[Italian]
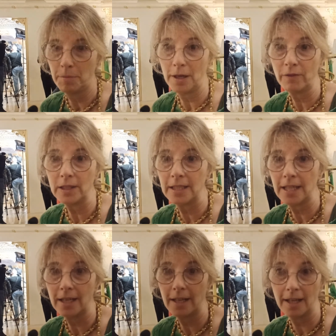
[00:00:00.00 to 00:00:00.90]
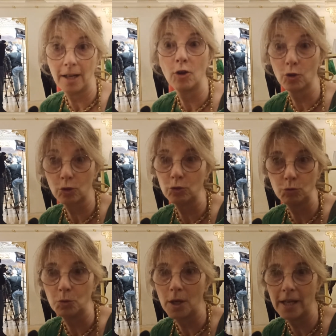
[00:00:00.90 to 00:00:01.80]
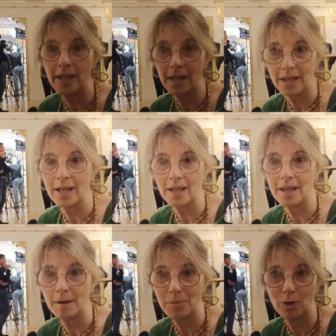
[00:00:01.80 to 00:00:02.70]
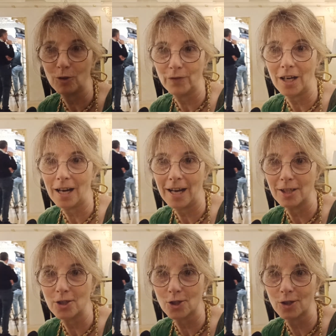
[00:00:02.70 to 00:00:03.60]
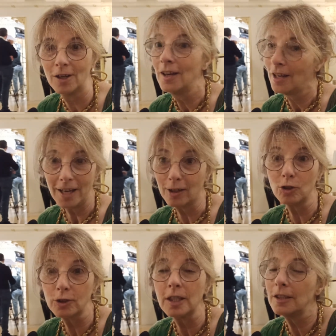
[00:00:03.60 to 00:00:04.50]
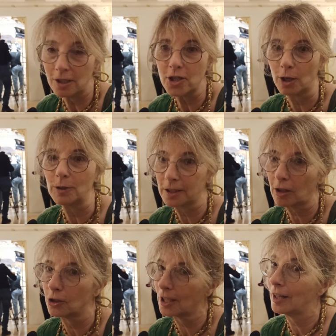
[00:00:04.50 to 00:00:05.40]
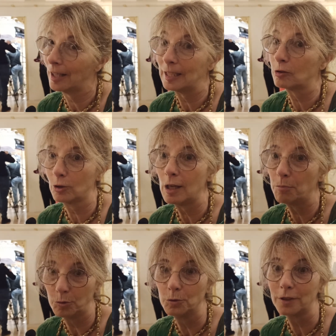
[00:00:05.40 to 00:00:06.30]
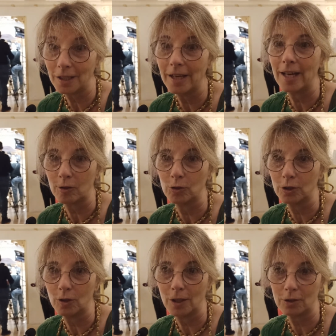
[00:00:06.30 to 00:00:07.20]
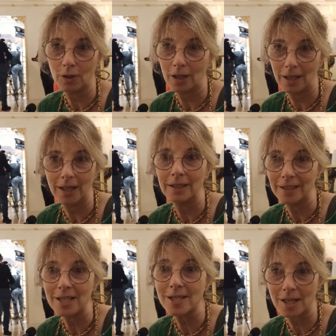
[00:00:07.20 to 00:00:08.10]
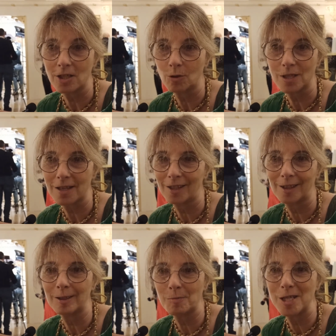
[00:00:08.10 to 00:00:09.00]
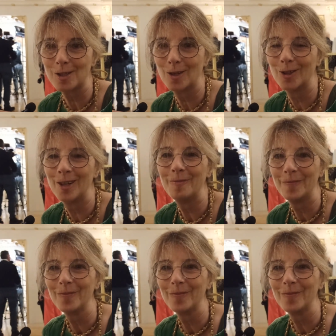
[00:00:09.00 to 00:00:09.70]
per vedere loro due e Paolo Villaggio e così dice questa cosa gli ha dato dei punti e ha continuato ad esserci questa trasmissione.